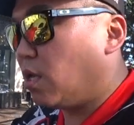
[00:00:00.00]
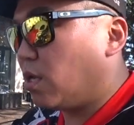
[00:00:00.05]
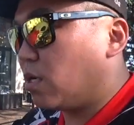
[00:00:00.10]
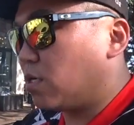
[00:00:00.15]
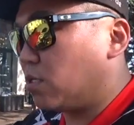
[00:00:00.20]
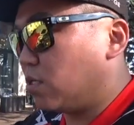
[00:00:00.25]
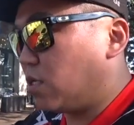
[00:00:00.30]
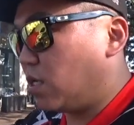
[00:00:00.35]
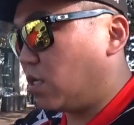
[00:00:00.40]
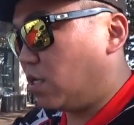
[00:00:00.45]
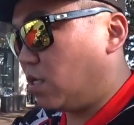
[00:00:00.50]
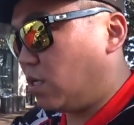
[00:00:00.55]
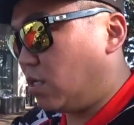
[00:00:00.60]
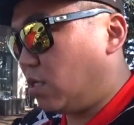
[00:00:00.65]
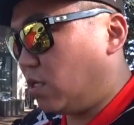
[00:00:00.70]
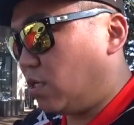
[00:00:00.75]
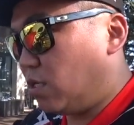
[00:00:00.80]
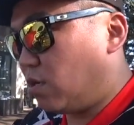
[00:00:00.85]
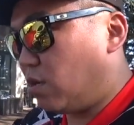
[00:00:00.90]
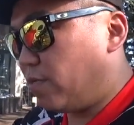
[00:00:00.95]
근데
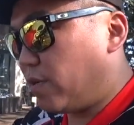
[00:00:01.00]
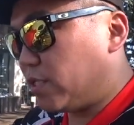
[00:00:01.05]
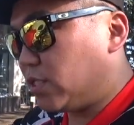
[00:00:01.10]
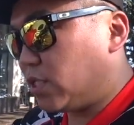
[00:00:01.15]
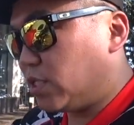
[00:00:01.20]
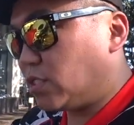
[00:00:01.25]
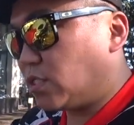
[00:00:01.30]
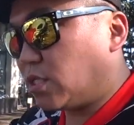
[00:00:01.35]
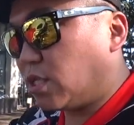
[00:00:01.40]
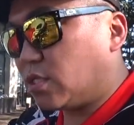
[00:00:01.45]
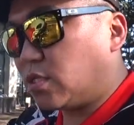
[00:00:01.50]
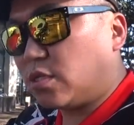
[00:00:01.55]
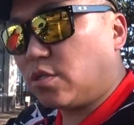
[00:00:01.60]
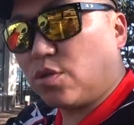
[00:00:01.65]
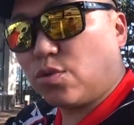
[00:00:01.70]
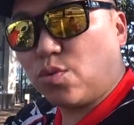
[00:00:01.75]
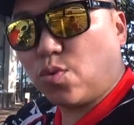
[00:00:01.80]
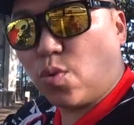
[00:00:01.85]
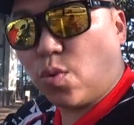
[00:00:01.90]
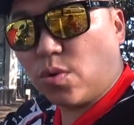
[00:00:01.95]
이 어반 JS 같은
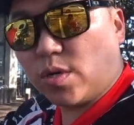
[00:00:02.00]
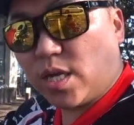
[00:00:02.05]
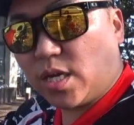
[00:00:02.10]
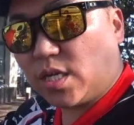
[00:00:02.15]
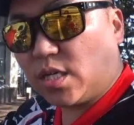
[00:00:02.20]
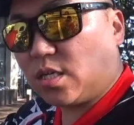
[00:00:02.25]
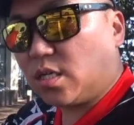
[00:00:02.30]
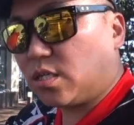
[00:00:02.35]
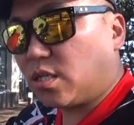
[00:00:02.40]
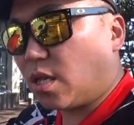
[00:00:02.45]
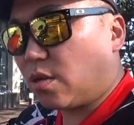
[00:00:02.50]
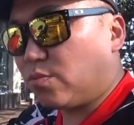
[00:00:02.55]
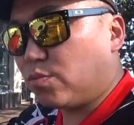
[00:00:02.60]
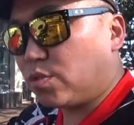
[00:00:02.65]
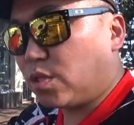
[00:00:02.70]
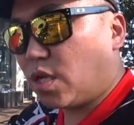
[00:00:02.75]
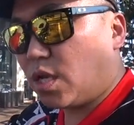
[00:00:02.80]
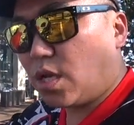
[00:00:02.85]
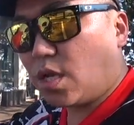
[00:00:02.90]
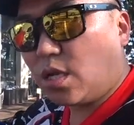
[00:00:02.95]
경우 공랭이기
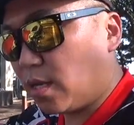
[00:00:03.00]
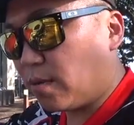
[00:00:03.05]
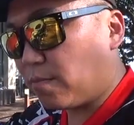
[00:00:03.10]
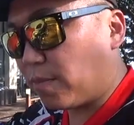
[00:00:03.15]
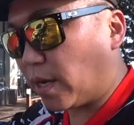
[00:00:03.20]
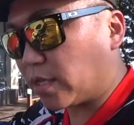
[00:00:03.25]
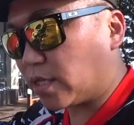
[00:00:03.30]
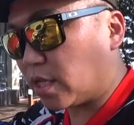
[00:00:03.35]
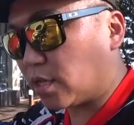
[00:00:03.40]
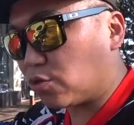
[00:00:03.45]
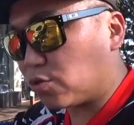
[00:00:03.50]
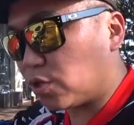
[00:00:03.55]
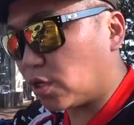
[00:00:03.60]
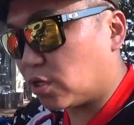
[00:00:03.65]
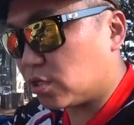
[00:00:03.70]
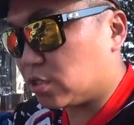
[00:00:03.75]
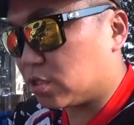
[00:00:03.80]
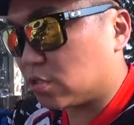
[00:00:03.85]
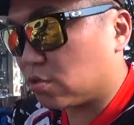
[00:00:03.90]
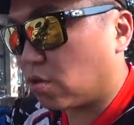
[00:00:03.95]
때문에 반대로
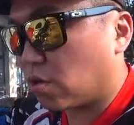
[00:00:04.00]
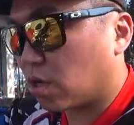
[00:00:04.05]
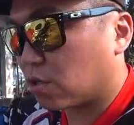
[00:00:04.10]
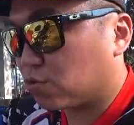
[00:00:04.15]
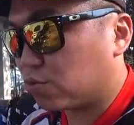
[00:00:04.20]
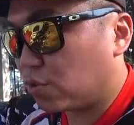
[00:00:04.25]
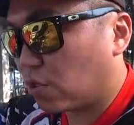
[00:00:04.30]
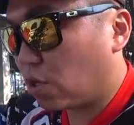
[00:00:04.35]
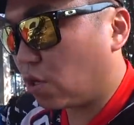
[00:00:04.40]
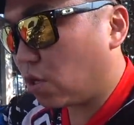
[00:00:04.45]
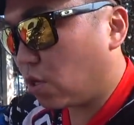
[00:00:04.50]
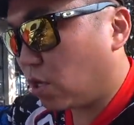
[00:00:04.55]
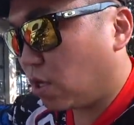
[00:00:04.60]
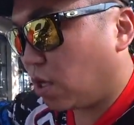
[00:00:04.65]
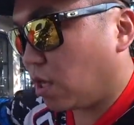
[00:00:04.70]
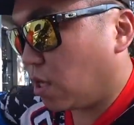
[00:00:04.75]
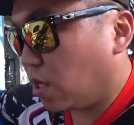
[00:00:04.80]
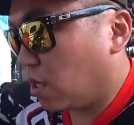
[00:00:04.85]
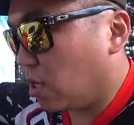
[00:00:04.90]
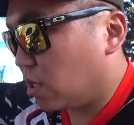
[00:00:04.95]
되어 있는 것 같고요
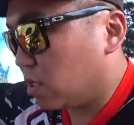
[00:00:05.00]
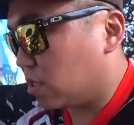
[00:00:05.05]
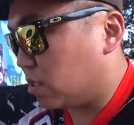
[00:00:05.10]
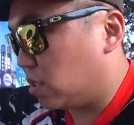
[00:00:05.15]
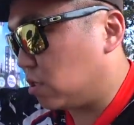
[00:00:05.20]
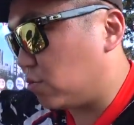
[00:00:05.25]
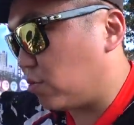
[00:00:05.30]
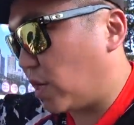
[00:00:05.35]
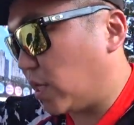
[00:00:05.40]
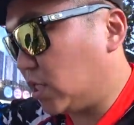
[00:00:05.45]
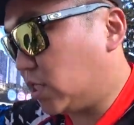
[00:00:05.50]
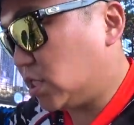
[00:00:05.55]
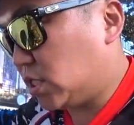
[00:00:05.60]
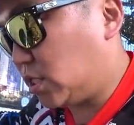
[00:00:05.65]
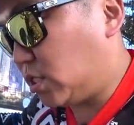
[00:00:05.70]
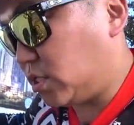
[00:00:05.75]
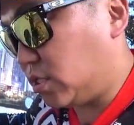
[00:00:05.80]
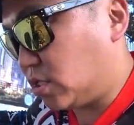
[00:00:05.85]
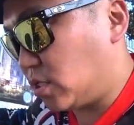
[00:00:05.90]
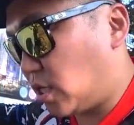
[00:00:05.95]
그리고
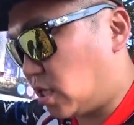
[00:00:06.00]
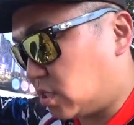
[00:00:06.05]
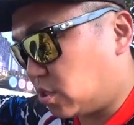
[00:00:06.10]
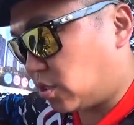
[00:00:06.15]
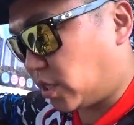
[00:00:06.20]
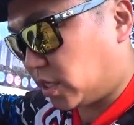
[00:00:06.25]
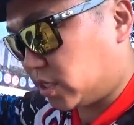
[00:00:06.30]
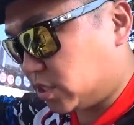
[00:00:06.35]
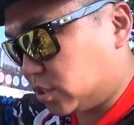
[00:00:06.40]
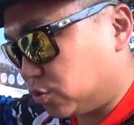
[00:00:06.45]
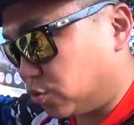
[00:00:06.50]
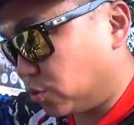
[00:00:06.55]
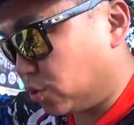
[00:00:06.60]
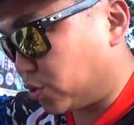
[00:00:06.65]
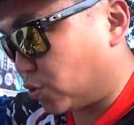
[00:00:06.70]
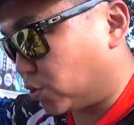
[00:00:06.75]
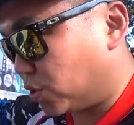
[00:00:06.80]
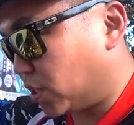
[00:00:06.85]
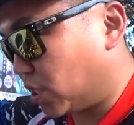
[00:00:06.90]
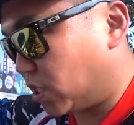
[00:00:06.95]
엔진에서 엔진오일
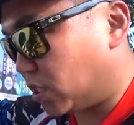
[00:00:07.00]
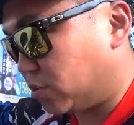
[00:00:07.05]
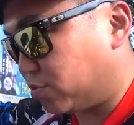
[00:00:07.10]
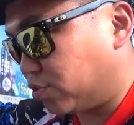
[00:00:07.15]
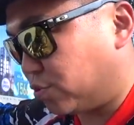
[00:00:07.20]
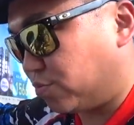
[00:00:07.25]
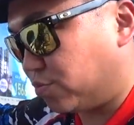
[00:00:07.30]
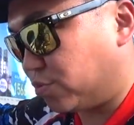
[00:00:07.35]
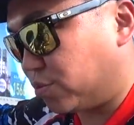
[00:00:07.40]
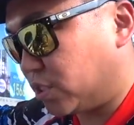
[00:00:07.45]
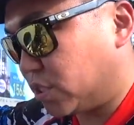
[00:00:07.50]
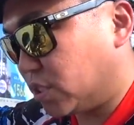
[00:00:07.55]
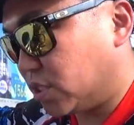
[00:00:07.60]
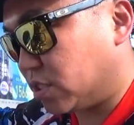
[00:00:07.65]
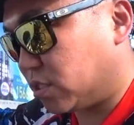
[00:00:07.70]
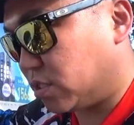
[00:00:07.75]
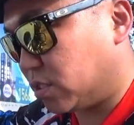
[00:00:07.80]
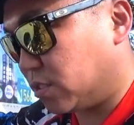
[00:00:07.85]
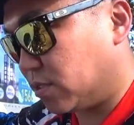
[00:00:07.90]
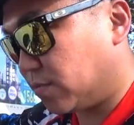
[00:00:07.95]
교체하는
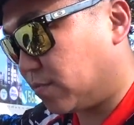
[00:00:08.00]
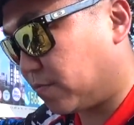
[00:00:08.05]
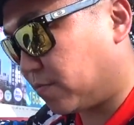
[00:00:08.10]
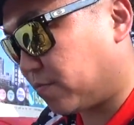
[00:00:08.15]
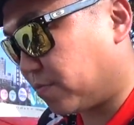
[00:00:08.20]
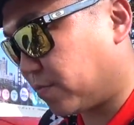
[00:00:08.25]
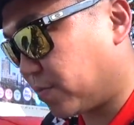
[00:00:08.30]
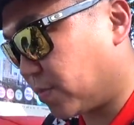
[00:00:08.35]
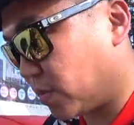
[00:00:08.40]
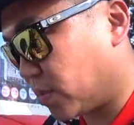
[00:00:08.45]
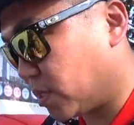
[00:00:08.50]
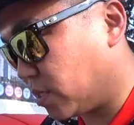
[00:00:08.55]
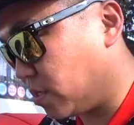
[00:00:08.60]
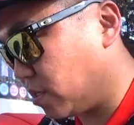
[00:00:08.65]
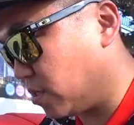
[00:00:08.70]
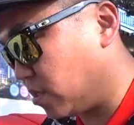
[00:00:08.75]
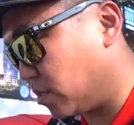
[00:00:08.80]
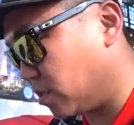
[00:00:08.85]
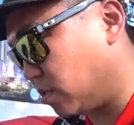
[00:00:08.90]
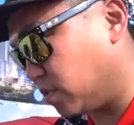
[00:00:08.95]
부분은
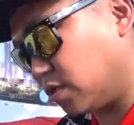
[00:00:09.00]
어,